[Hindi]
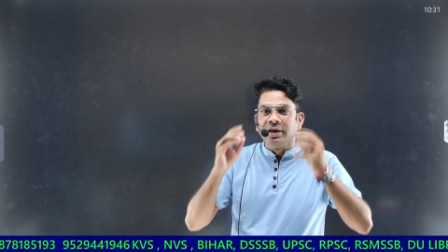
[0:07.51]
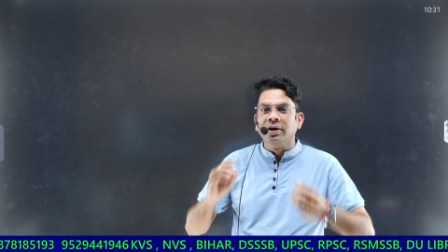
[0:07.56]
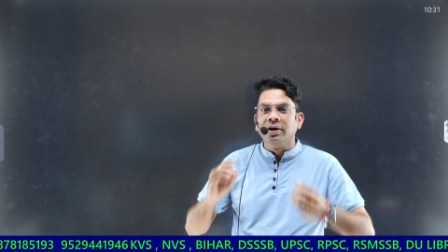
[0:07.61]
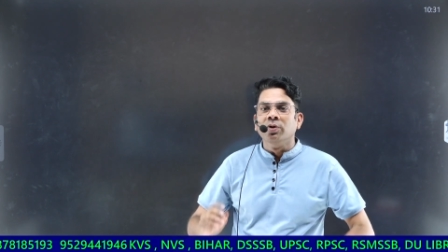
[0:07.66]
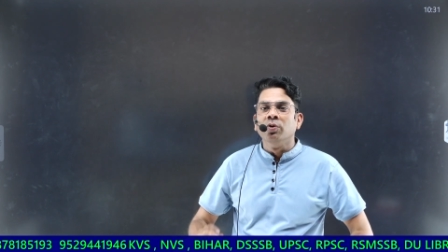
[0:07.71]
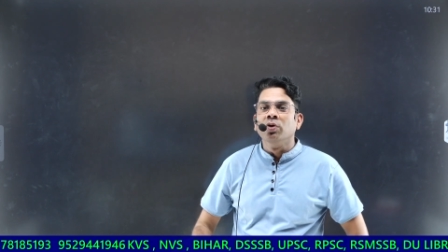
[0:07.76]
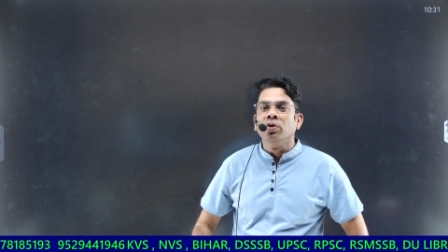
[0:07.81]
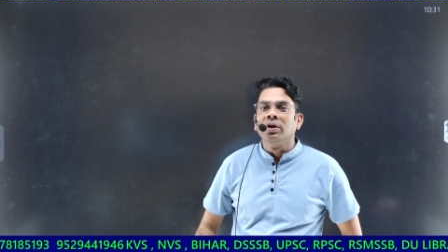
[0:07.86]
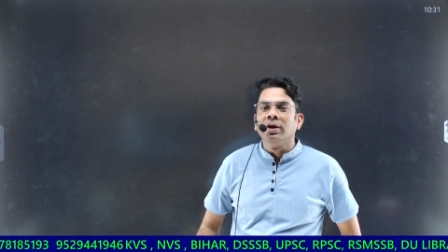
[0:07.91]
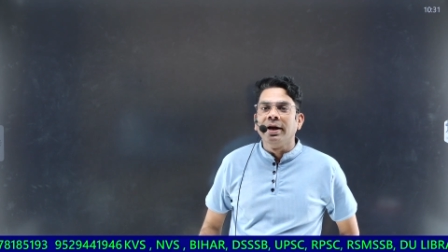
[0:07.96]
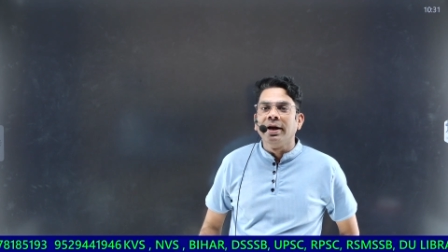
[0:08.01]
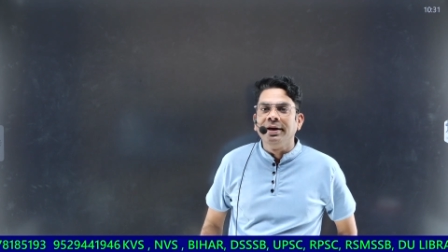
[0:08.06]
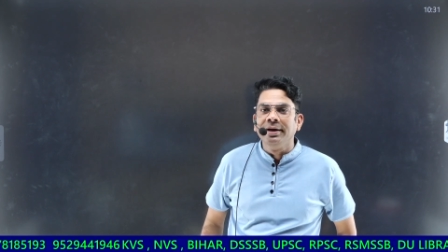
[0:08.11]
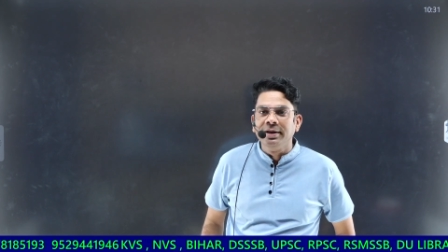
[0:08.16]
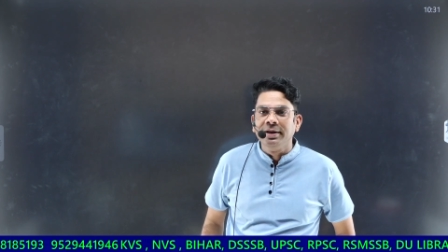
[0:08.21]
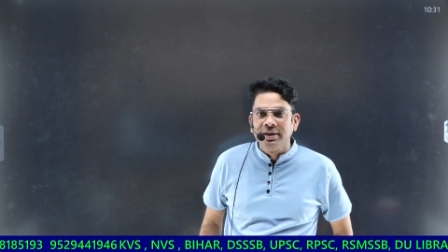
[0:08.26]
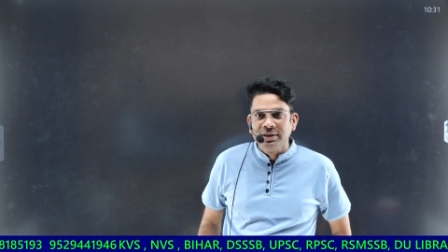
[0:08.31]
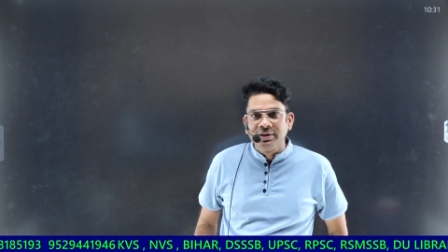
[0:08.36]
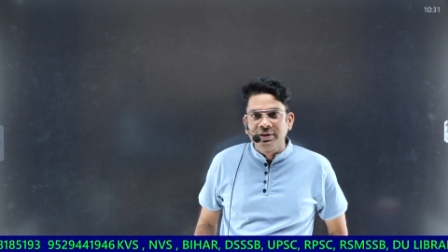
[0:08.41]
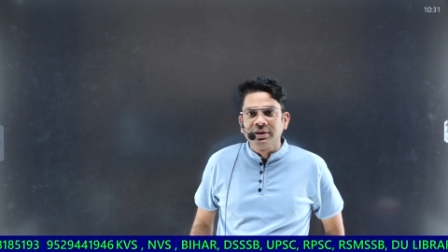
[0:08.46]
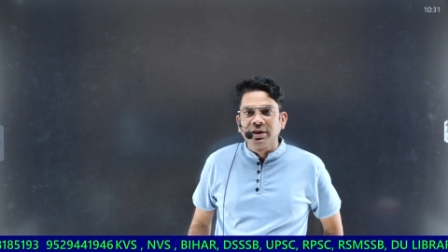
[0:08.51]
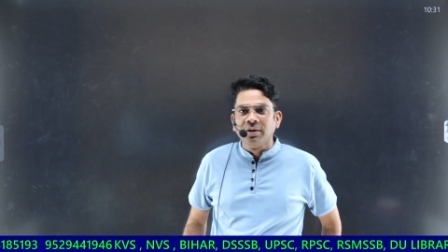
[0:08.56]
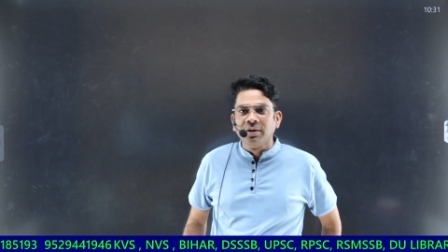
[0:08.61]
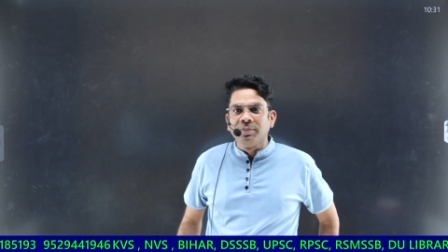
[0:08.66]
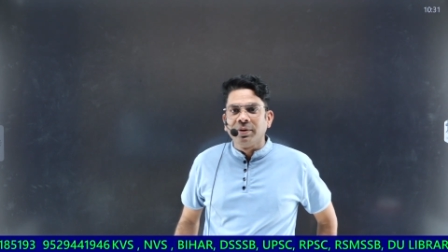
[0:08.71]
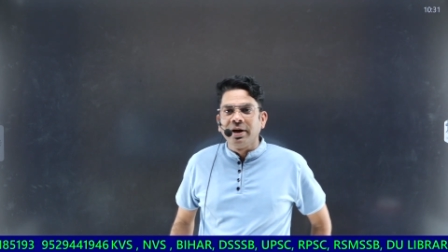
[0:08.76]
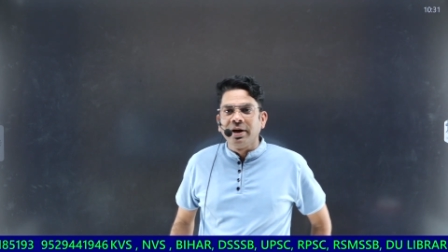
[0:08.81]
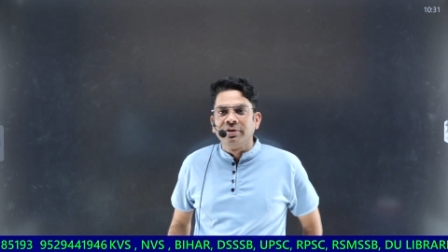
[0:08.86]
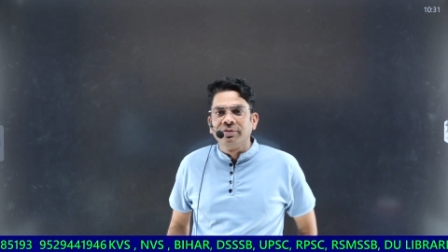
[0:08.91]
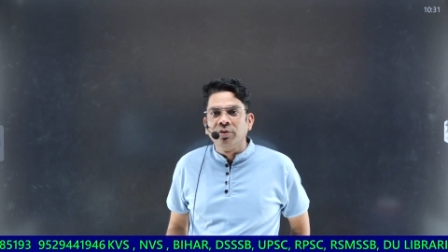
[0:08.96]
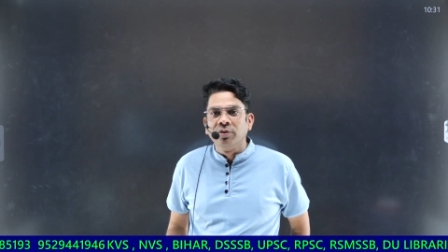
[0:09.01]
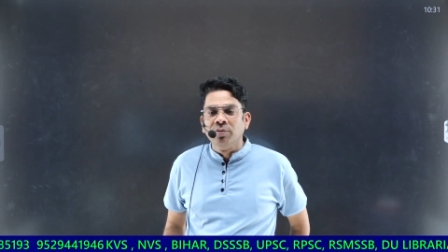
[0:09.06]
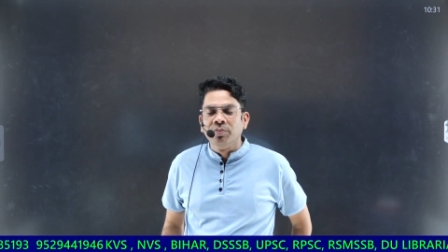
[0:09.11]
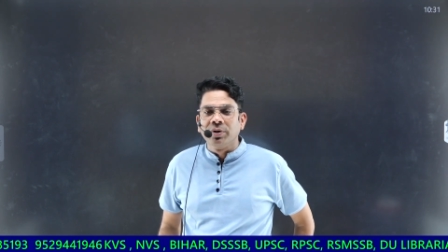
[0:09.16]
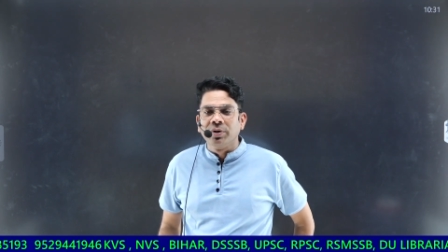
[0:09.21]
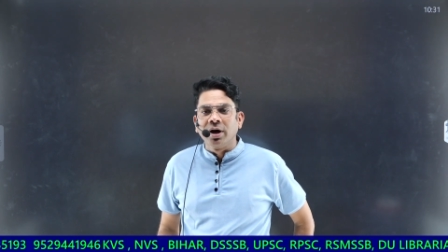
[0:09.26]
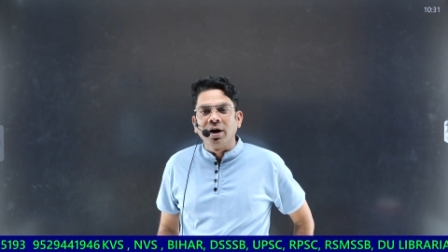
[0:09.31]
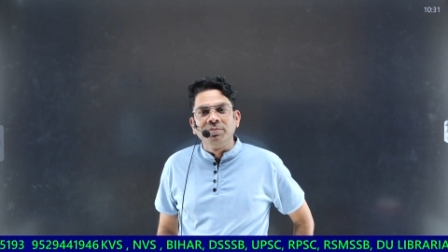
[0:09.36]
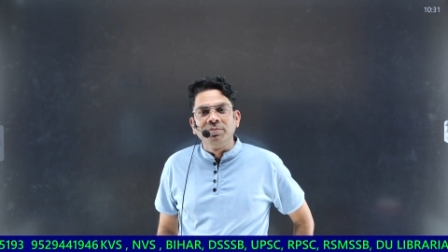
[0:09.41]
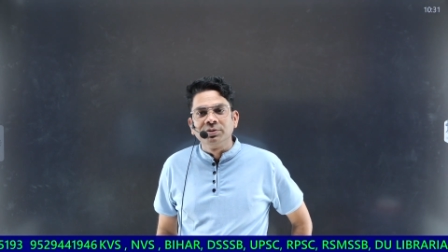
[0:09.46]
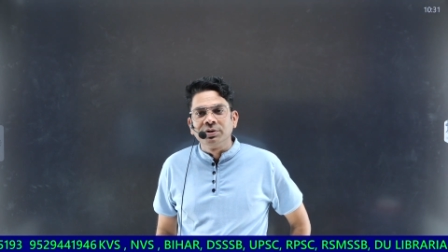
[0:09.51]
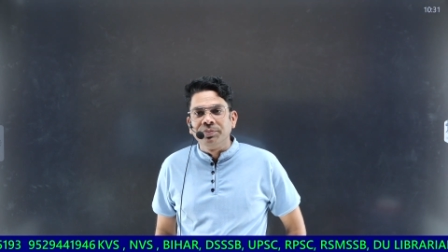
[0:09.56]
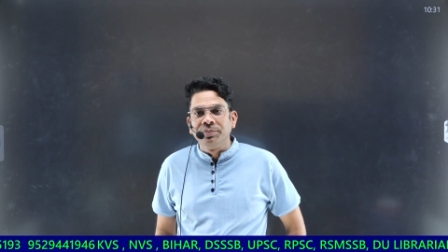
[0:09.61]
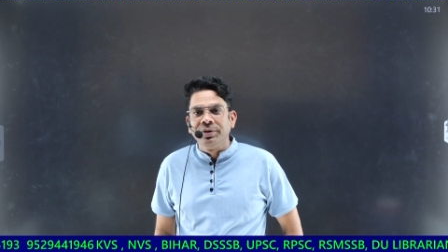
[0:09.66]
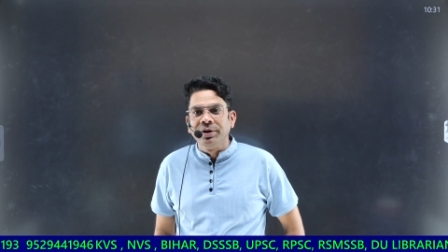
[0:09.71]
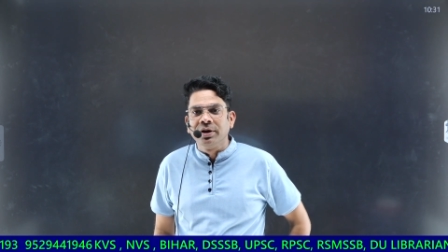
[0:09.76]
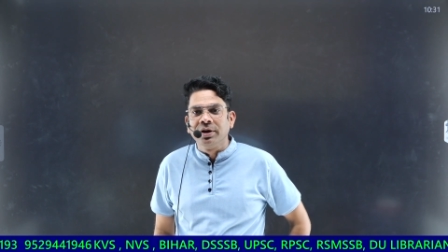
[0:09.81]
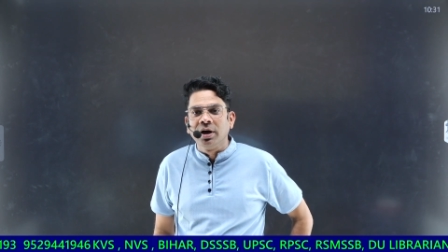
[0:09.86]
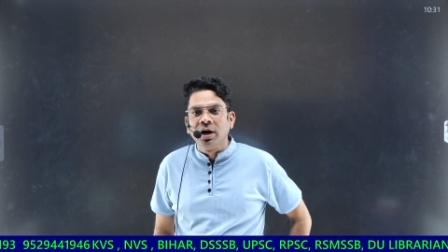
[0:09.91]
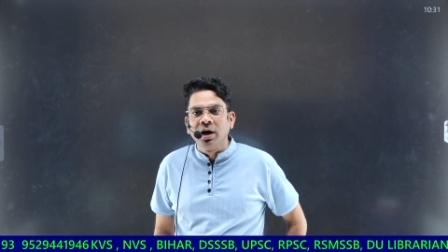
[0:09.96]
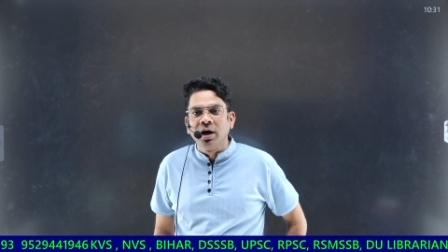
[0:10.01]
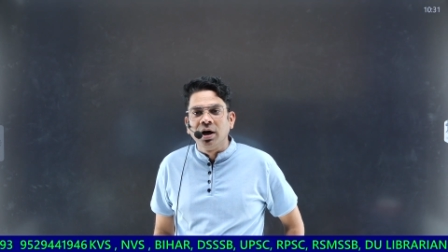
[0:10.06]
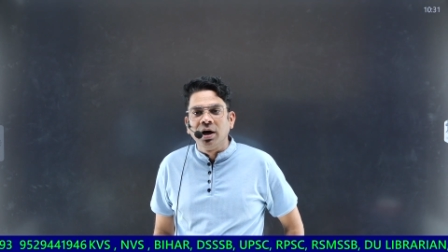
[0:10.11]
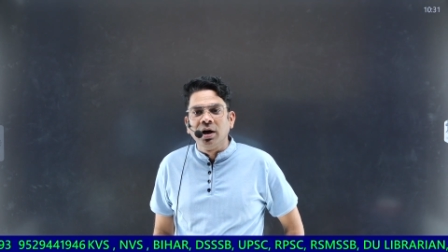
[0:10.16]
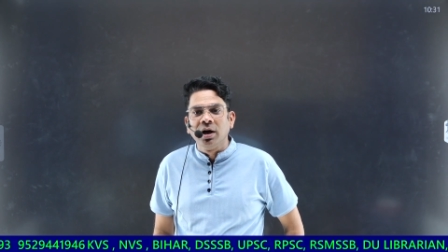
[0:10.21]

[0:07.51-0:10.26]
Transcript: ऑनलाइन डिजिटल प्लेटफॉर्म पर आप सभी का